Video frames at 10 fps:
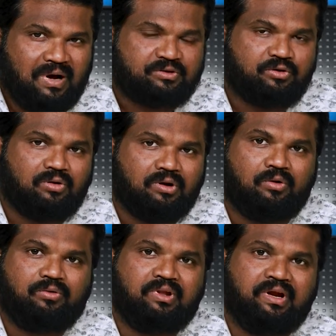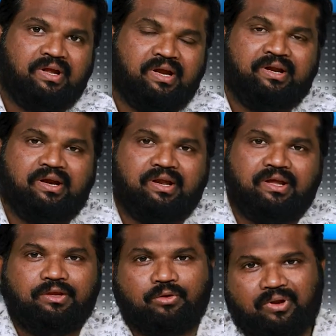మనసులో ఒక డౌట్ ఉందండి ఏంటంటే
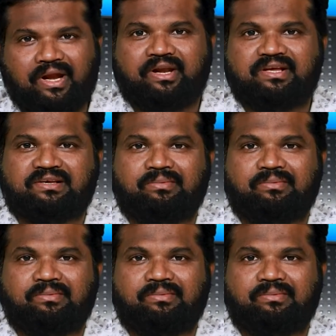యుక్రెయిన్కి